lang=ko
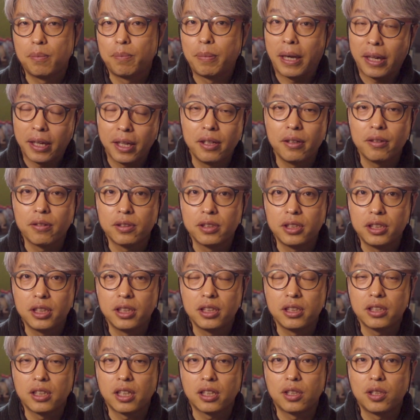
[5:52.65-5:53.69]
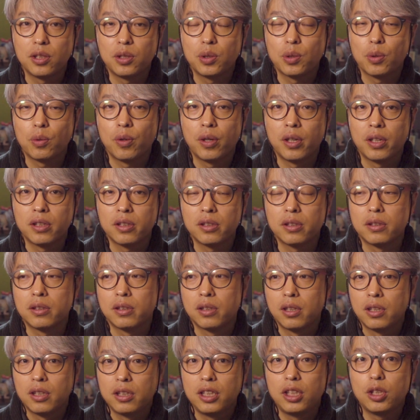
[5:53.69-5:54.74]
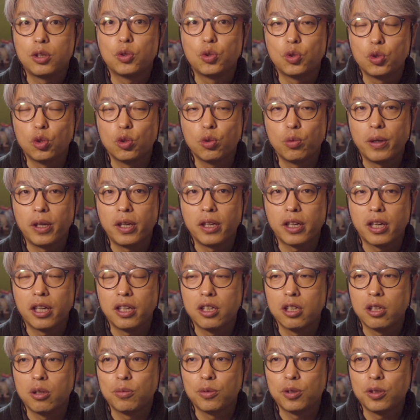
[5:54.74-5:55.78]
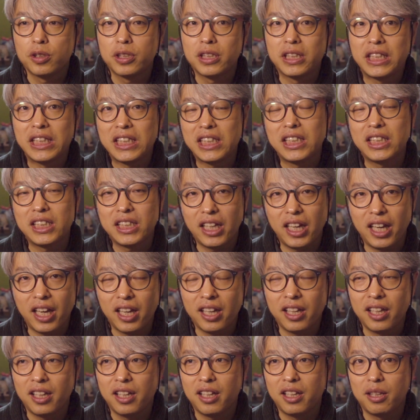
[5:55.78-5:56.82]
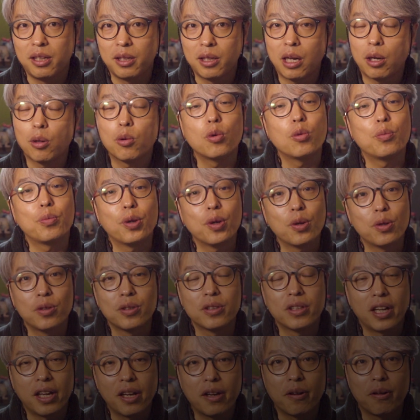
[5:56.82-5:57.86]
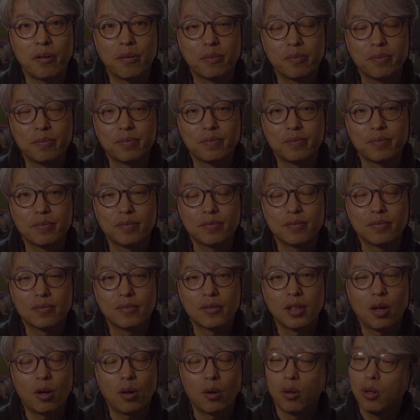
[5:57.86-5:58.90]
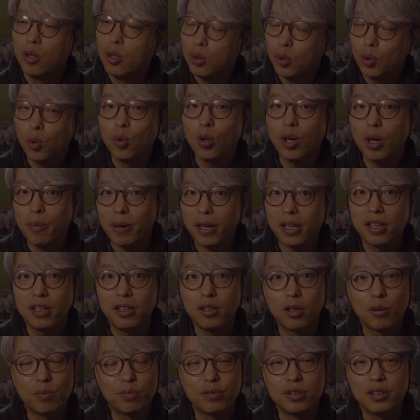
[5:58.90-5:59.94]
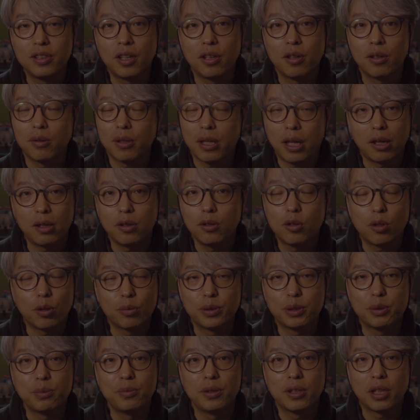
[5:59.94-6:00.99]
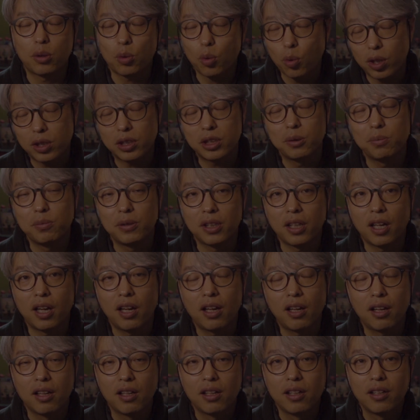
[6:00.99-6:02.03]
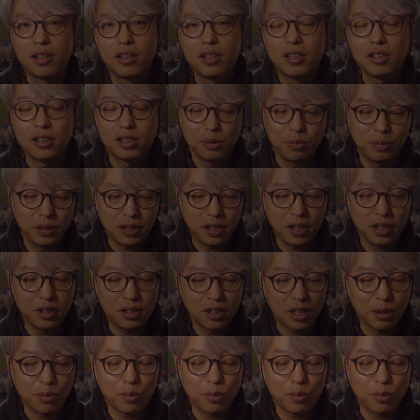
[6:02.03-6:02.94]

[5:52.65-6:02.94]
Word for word: 베링거 시리즈 같은 경우에는 이 그룹의 개념을 DCA라고 표현을 해요. 용어가 바뀐 것 뿐이에요. 다른 건 없습니다. 똑같습니다. 그 밑에 있는